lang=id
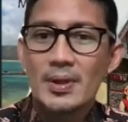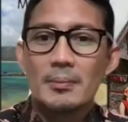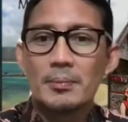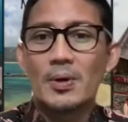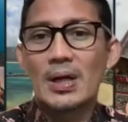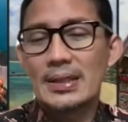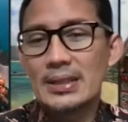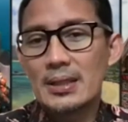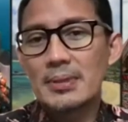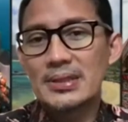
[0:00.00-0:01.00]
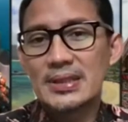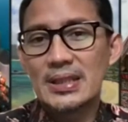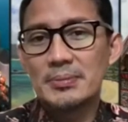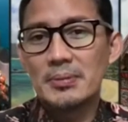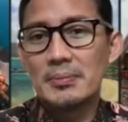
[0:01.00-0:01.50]
polanya masih
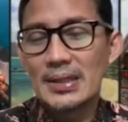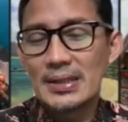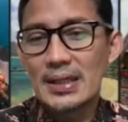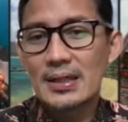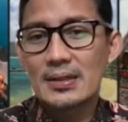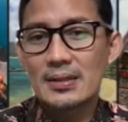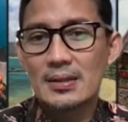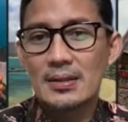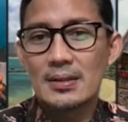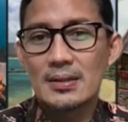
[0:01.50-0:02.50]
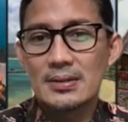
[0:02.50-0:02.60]
lebih banyak eh,